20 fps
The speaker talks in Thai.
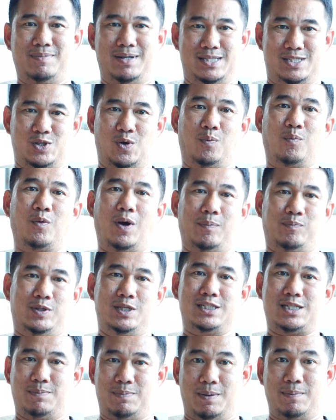ไม่สมกับ
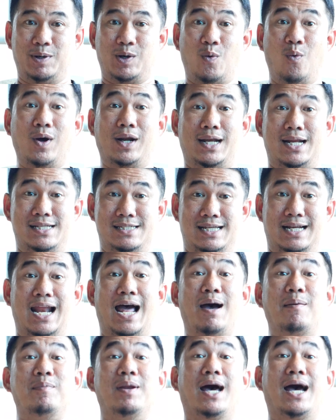ที่จะไปประกวดในส
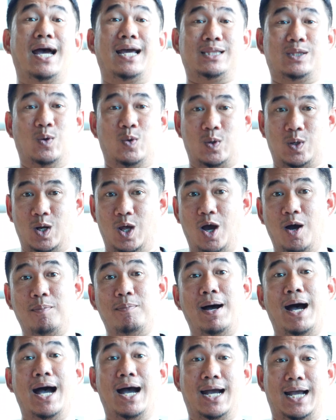นามได้ตกรอบ
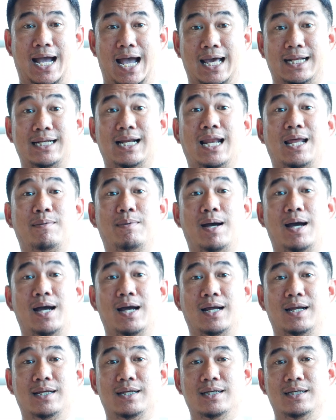บ้างขาดอะไรบ้า
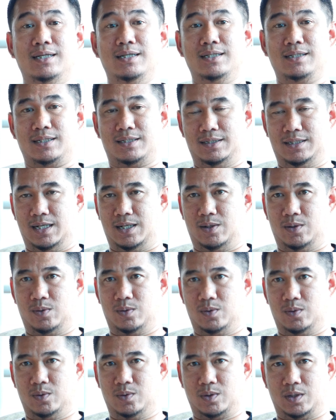งครับคือเรา
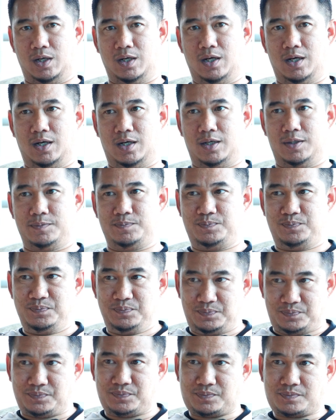ก็
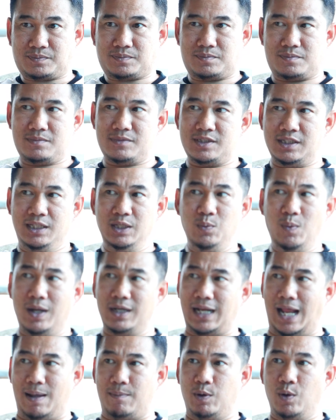คิด
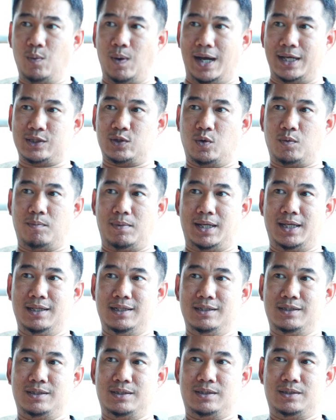ว่าถามว่าควายตกไหม
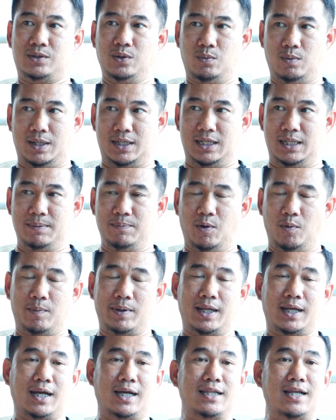ทุกวันนี้ผม
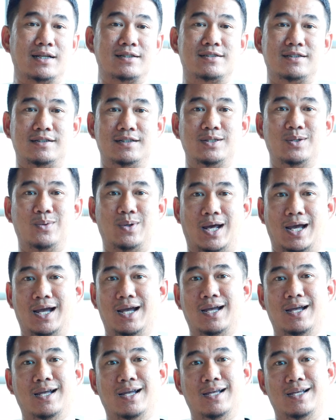เองก็ยังซื้ออยู่นะ
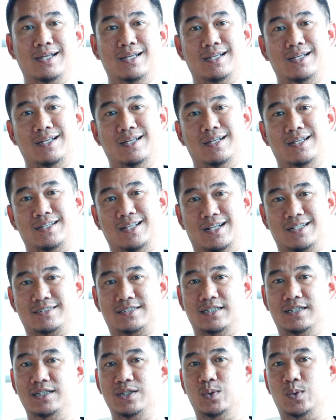ยัง
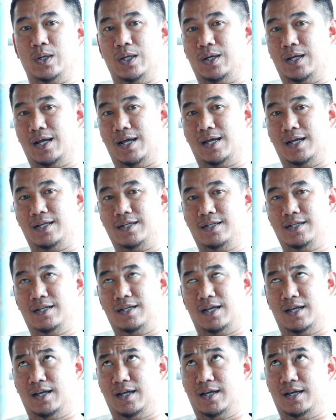ซื้ออยู่นะ
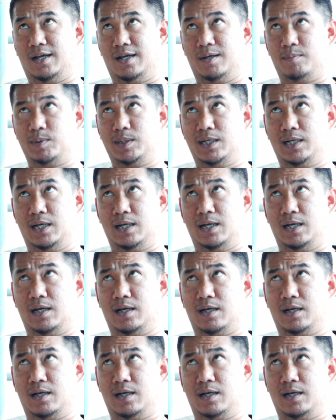อ่าเมื่อ